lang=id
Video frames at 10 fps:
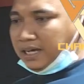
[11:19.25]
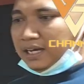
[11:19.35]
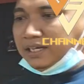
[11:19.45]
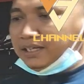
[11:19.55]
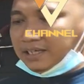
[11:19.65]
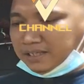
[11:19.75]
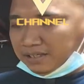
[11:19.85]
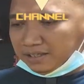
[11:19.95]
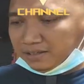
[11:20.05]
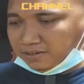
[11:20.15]
iya iya
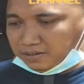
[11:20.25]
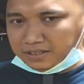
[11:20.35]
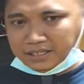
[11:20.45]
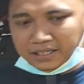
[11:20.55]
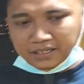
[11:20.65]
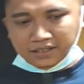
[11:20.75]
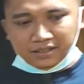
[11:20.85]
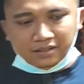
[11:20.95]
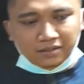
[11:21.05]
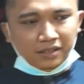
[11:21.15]
iya oke
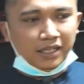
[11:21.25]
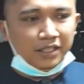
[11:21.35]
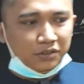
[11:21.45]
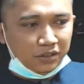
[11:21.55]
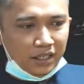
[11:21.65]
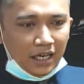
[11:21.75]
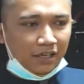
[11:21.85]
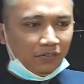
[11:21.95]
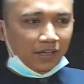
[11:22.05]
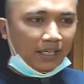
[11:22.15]
wah ini juga nih
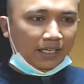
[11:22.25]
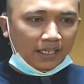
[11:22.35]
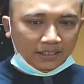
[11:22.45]
ada varian